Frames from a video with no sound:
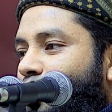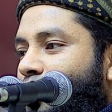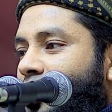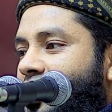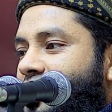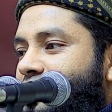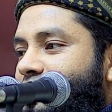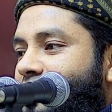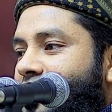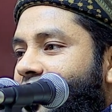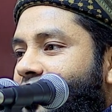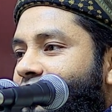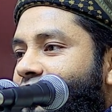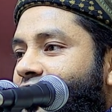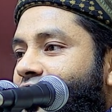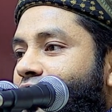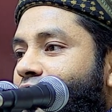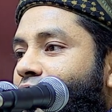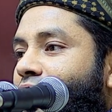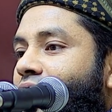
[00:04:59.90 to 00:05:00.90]
ওয়াজ
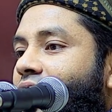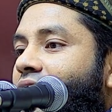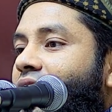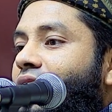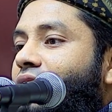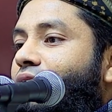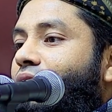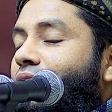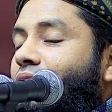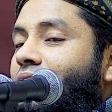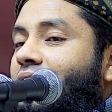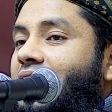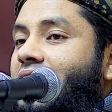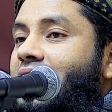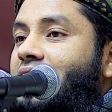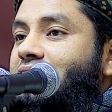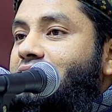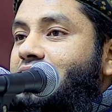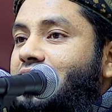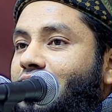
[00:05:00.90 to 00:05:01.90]
মাহফিল কল্যাণকর
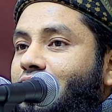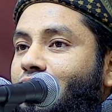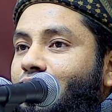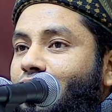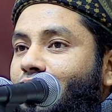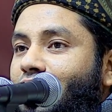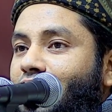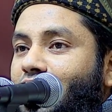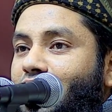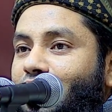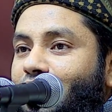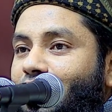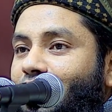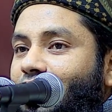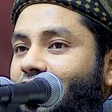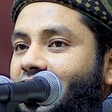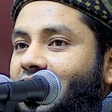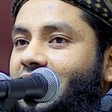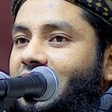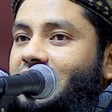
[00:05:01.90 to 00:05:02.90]
কাজ না
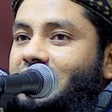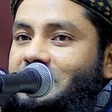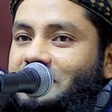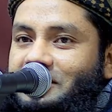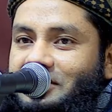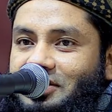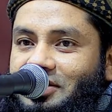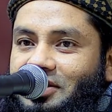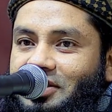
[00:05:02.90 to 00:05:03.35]
অকল্যাণকর কাজ